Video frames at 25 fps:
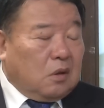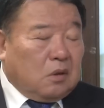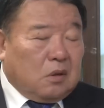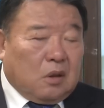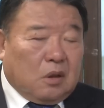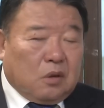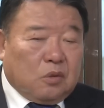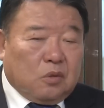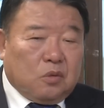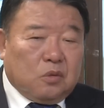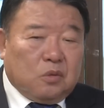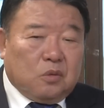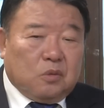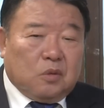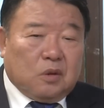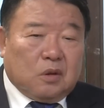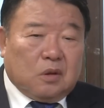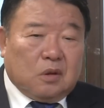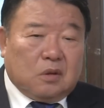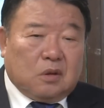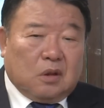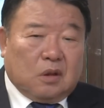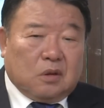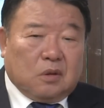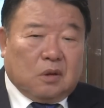あの
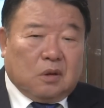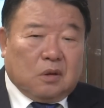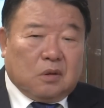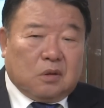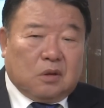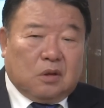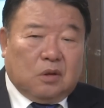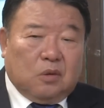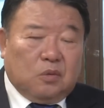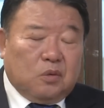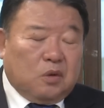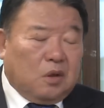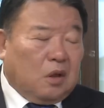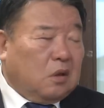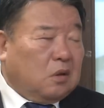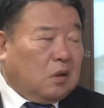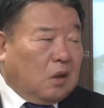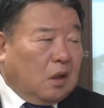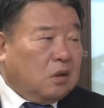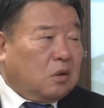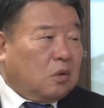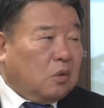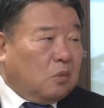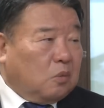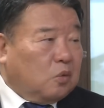私たちは基本的には
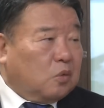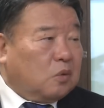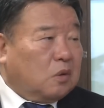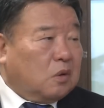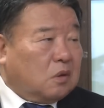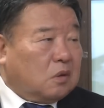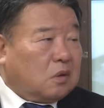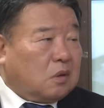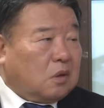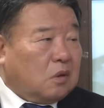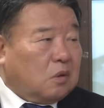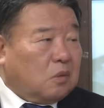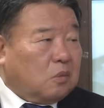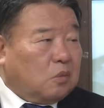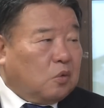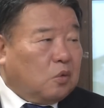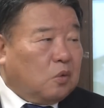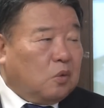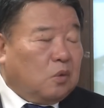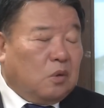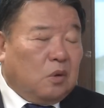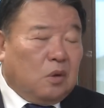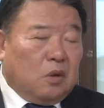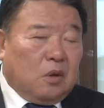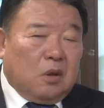ないと思うんですけど
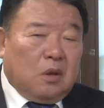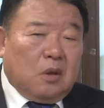も、